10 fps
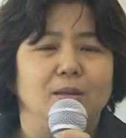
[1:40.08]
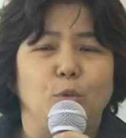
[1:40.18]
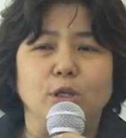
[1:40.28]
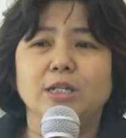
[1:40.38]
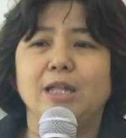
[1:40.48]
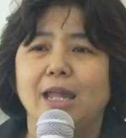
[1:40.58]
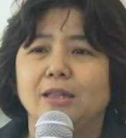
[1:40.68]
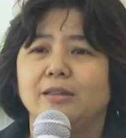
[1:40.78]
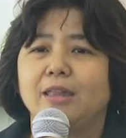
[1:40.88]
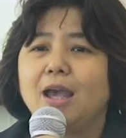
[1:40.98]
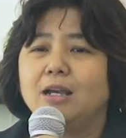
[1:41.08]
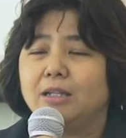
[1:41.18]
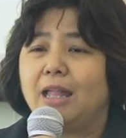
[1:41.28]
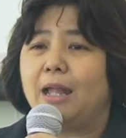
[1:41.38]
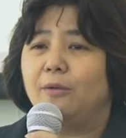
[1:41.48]
เพราะฉะนั้นถ้า
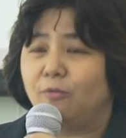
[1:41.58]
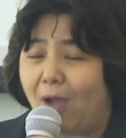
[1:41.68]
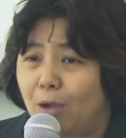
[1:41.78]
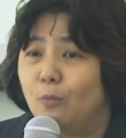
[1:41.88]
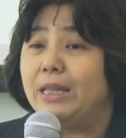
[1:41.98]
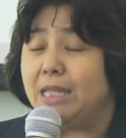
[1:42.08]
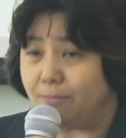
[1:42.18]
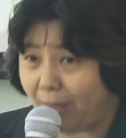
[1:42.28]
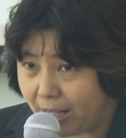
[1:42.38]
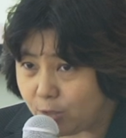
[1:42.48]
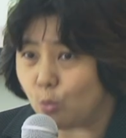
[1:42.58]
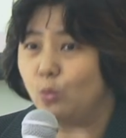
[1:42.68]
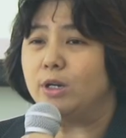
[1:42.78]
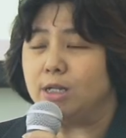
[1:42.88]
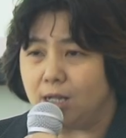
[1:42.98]
เกิดฟังวันนี้ไม่
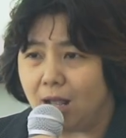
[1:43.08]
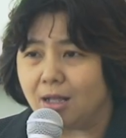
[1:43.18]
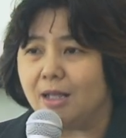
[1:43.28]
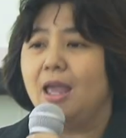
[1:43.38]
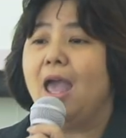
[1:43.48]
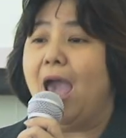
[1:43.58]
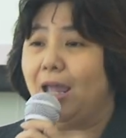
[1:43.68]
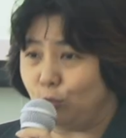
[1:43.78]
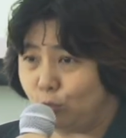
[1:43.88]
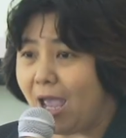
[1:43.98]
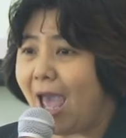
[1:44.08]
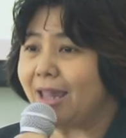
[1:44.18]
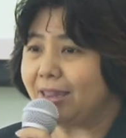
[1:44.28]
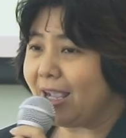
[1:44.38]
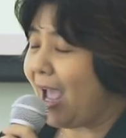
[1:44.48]
รู้เรื่องอนุญา
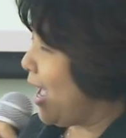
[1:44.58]
ตนะ